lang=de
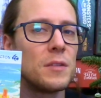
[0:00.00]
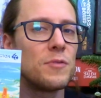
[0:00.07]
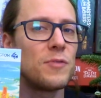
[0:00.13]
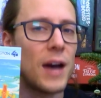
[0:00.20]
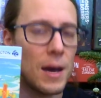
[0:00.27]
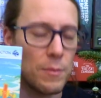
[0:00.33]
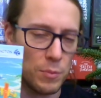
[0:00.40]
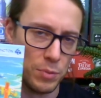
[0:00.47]
die
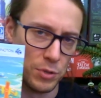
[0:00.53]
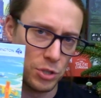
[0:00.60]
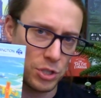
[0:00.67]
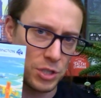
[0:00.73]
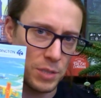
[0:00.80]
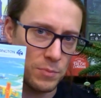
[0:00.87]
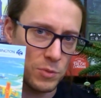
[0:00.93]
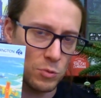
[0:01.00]
Farbe
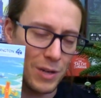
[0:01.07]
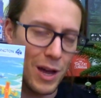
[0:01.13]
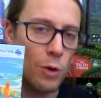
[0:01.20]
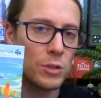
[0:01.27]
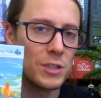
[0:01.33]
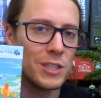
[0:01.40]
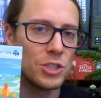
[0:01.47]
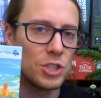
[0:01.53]
bestimmt und
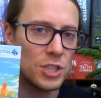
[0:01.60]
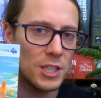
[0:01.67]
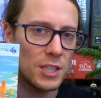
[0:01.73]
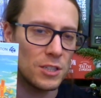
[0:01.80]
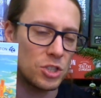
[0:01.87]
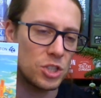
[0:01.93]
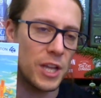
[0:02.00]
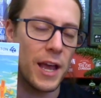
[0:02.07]
auch die
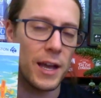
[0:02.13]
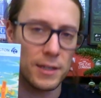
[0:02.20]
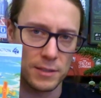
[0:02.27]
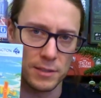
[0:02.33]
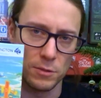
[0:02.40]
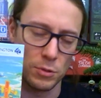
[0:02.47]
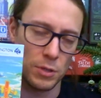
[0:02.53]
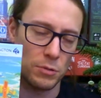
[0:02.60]

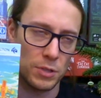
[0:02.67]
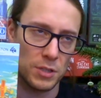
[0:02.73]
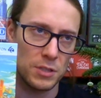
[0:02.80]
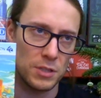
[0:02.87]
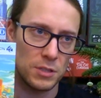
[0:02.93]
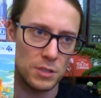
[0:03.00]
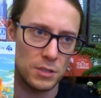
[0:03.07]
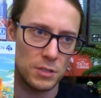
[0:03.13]
Stichstärke oder, oder
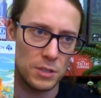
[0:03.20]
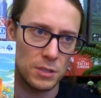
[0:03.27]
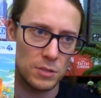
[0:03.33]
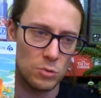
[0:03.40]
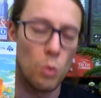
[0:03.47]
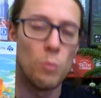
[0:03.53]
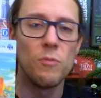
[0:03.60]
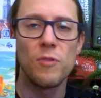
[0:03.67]
die, die, die
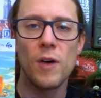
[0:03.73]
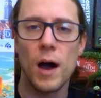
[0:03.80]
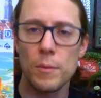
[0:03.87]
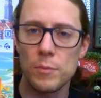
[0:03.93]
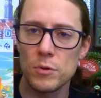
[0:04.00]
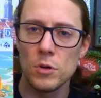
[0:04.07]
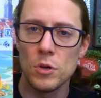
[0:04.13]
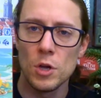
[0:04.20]

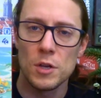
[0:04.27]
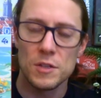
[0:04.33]
Trumpffarbe,